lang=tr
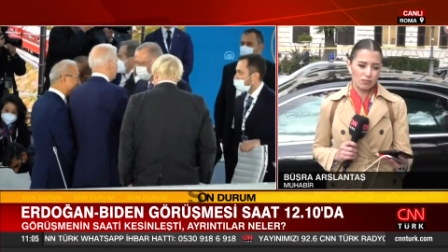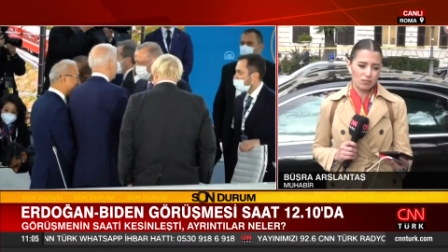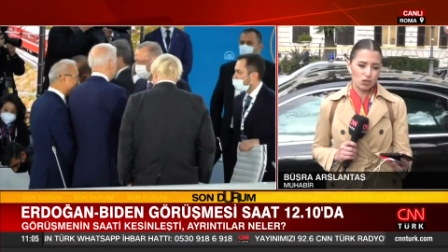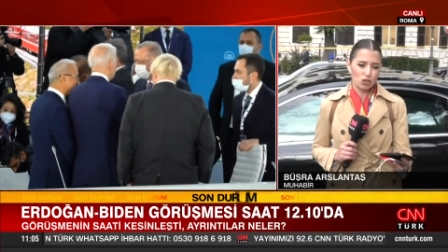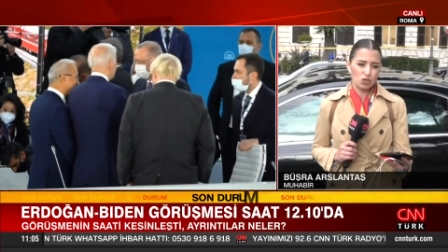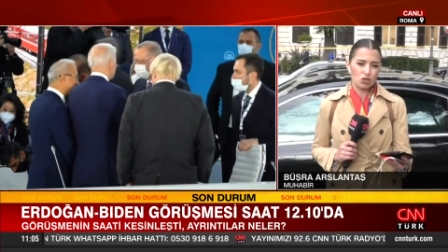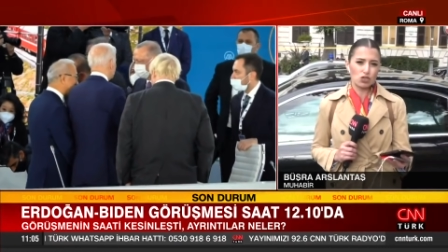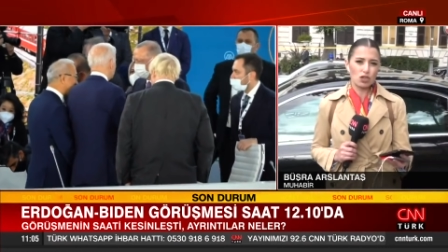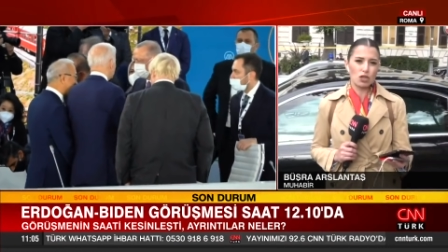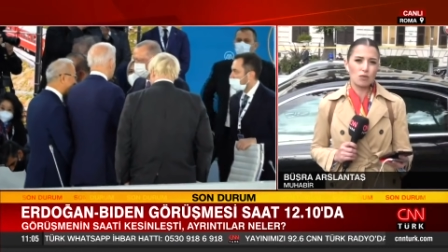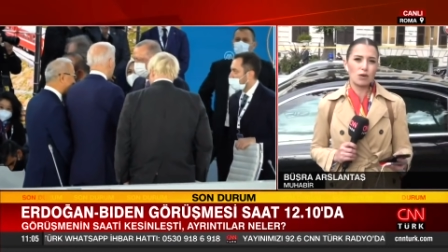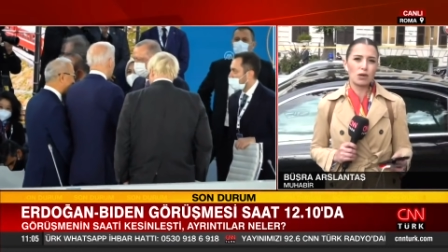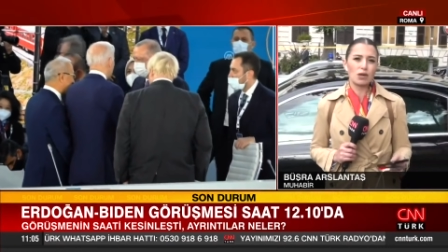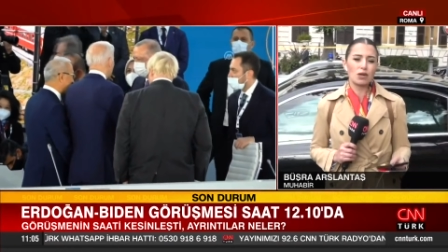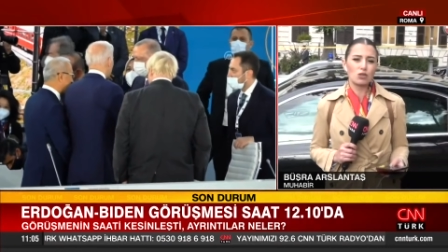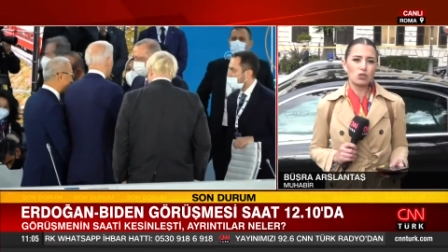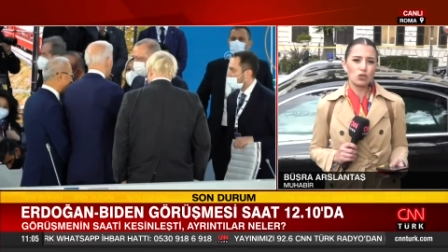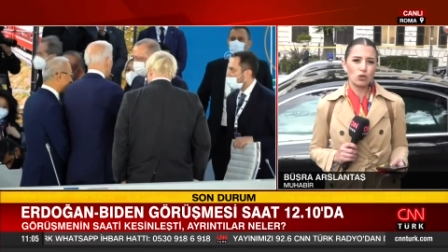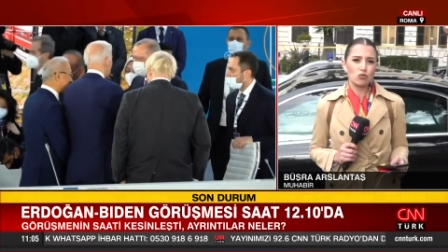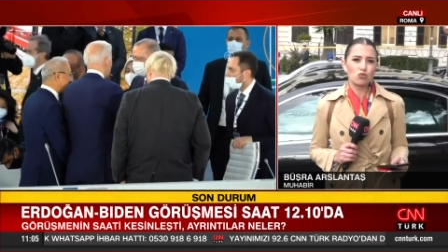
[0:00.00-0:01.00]
Dışişleri
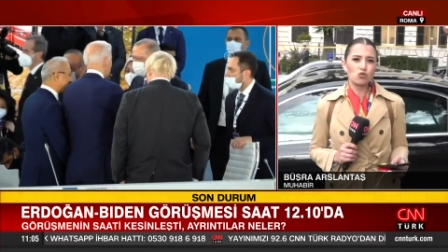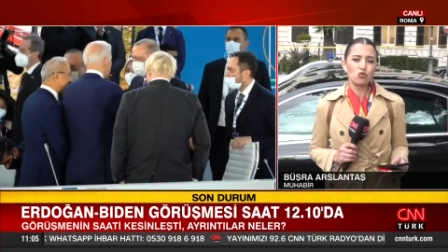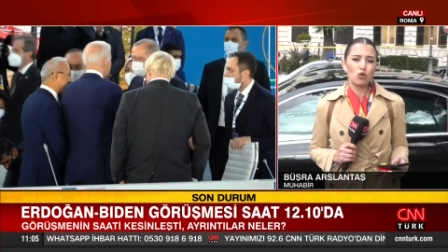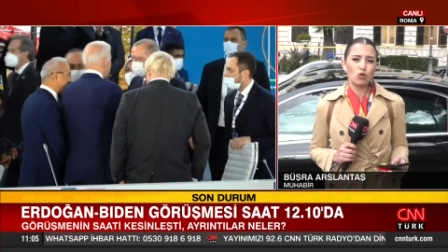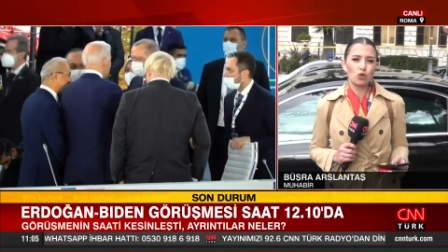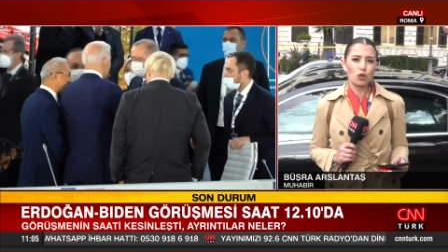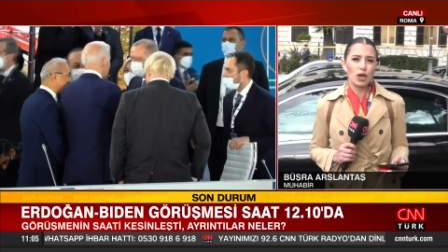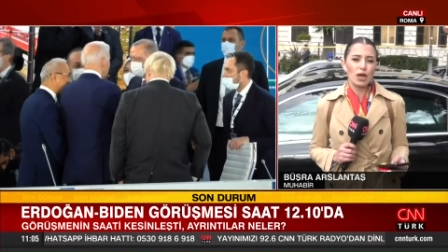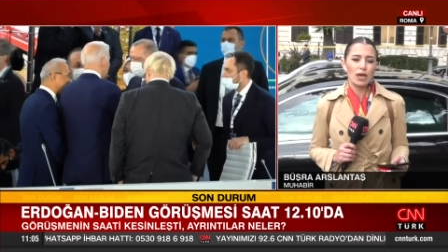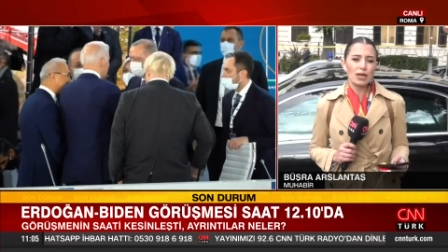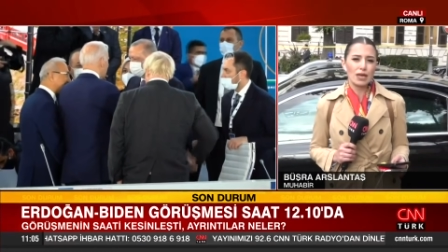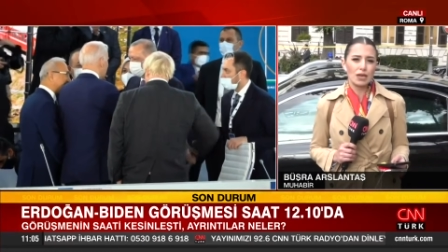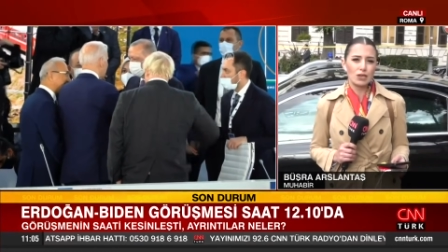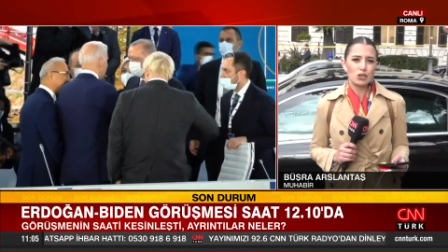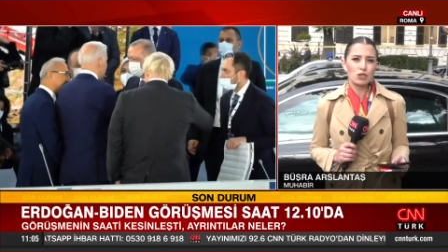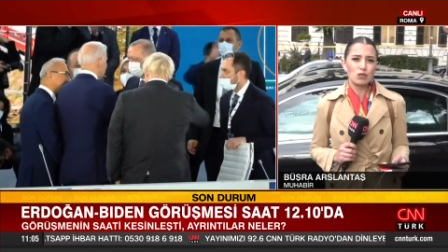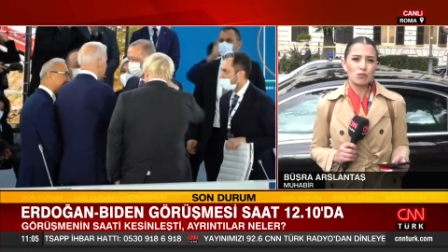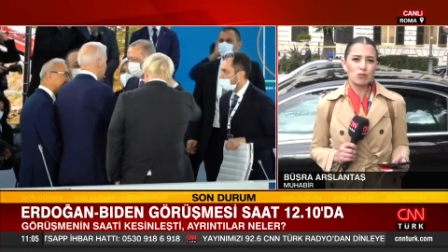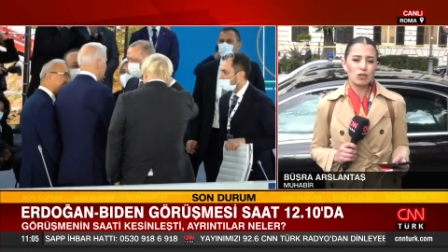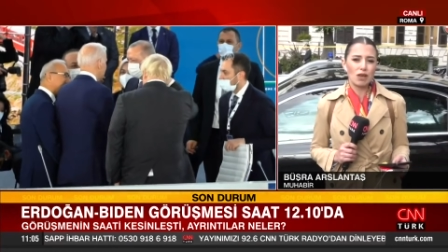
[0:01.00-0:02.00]
Bakanı Çavuşoğlu
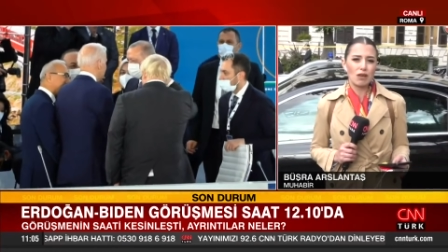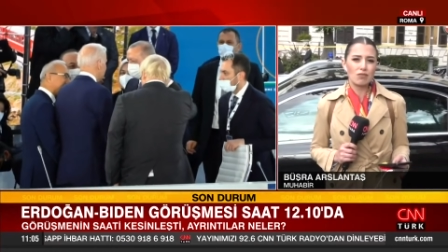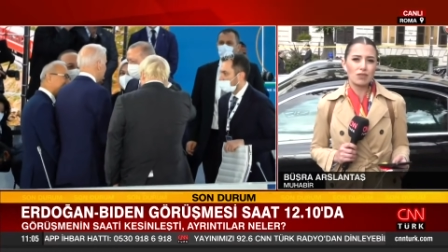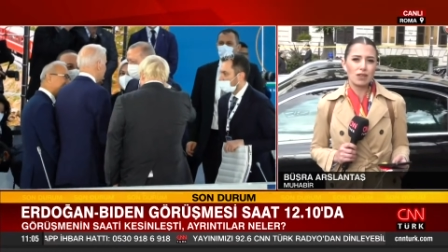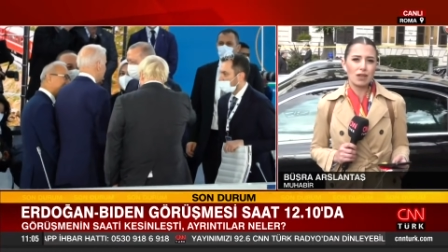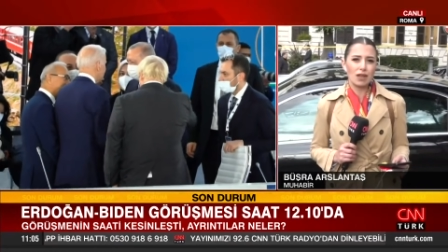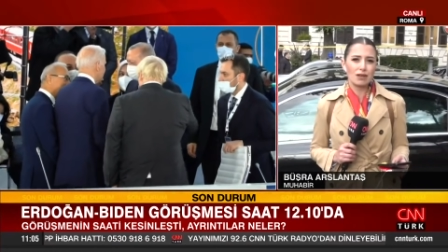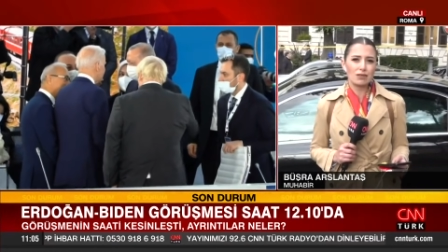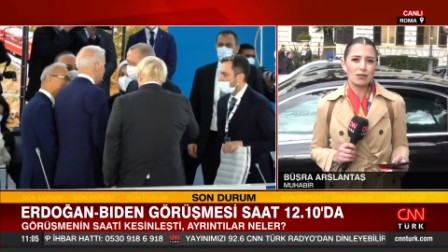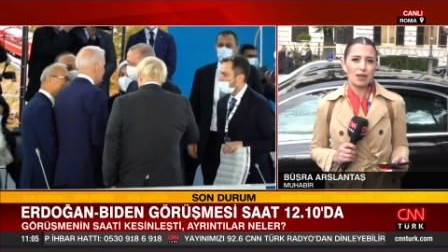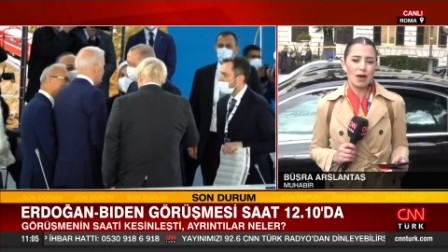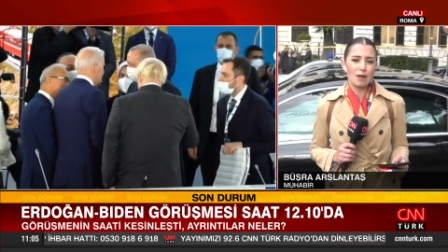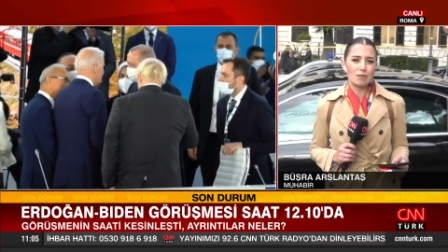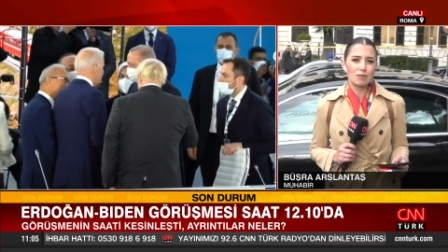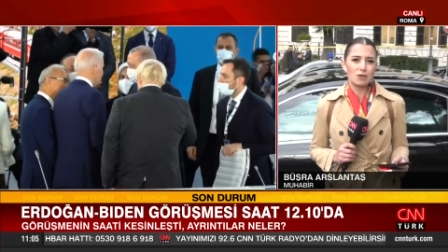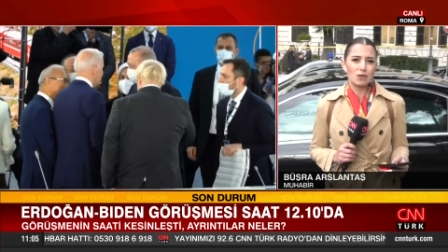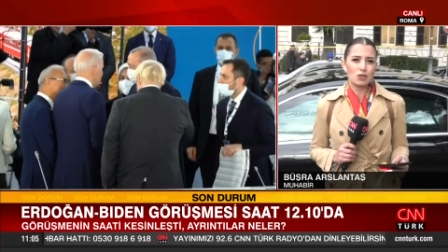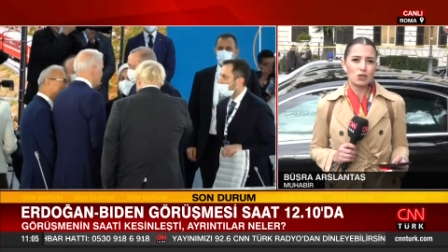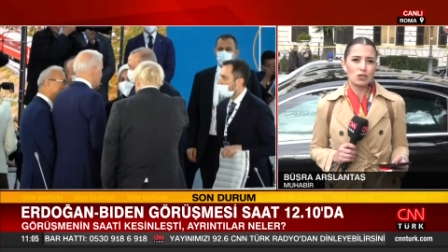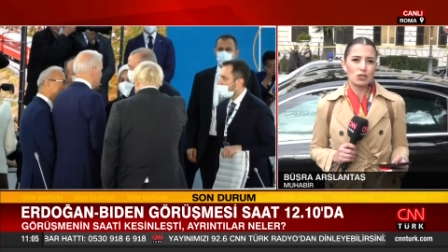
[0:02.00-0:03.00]
geçtiğimiz haftalarda
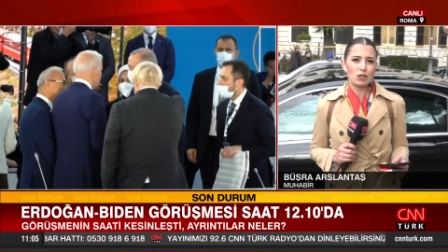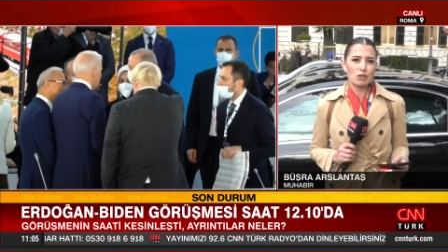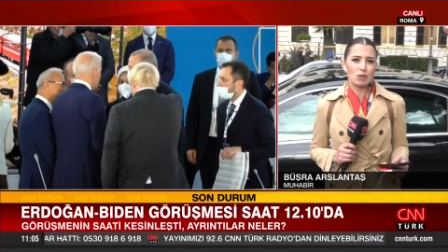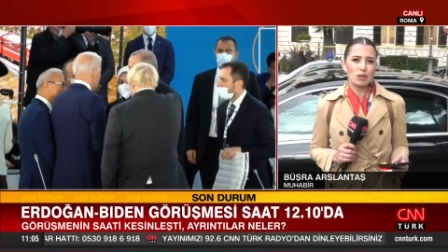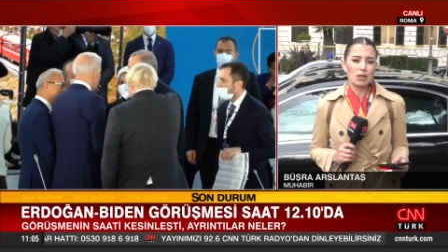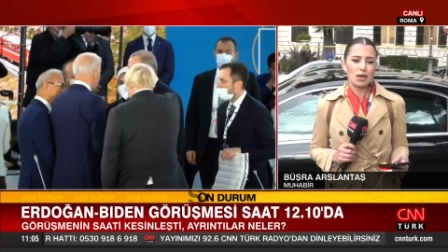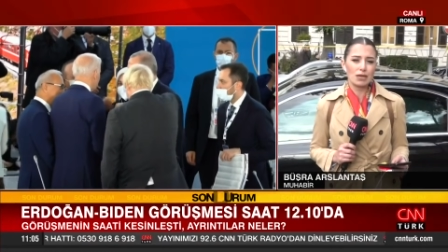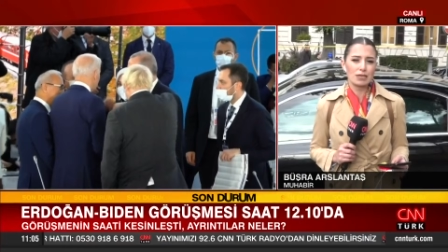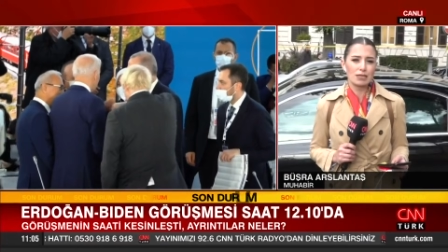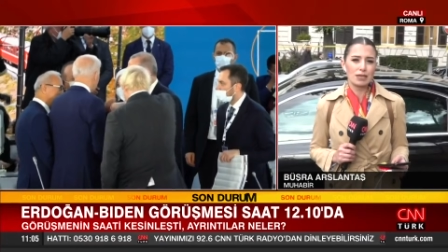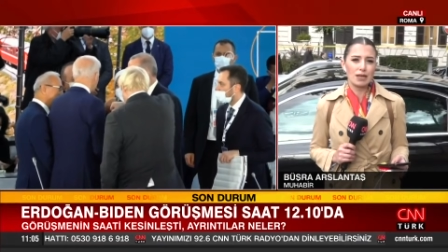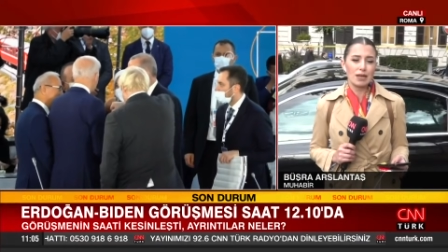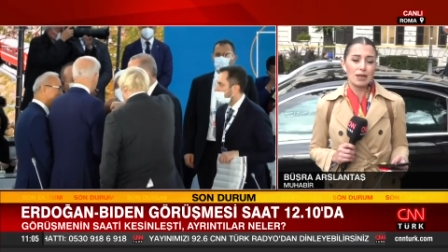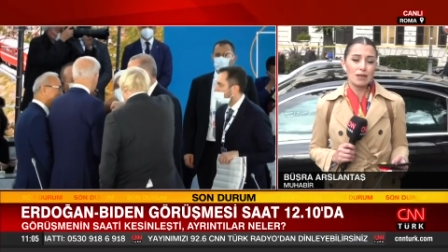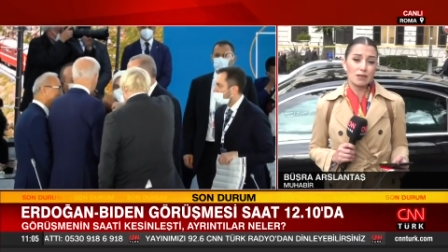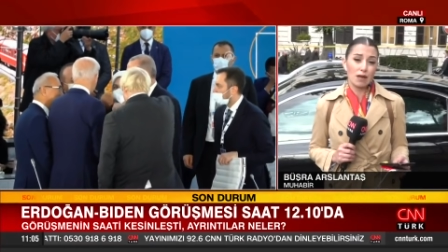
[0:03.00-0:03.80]
yaptığı açıklamalarda